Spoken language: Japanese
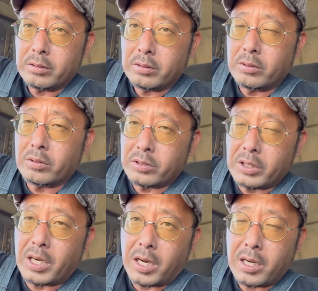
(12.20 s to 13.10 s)
どっち
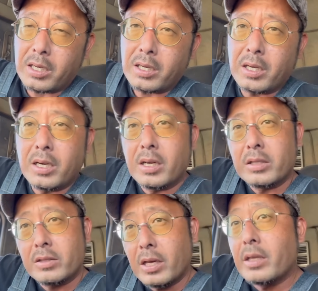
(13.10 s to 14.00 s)
か、
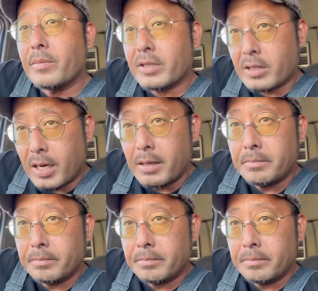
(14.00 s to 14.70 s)
つけてますか